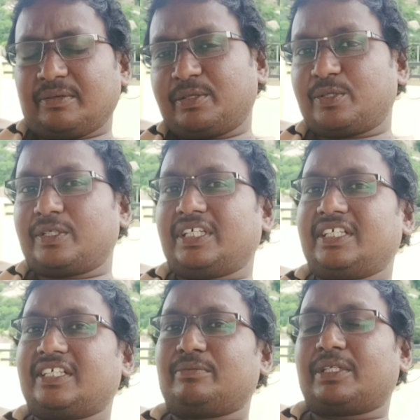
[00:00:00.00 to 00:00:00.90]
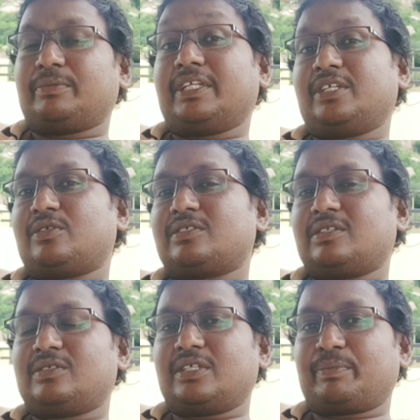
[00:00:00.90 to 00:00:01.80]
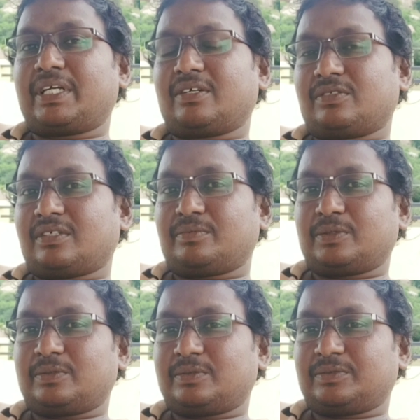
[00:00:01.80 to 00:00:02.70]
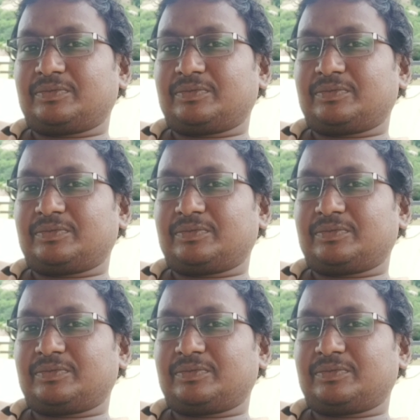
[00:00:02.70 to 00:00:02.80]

లేబర్ ఓరియంటెడ్ మనం ఎన్ని రోజులు డిపెండ్ అవుతాము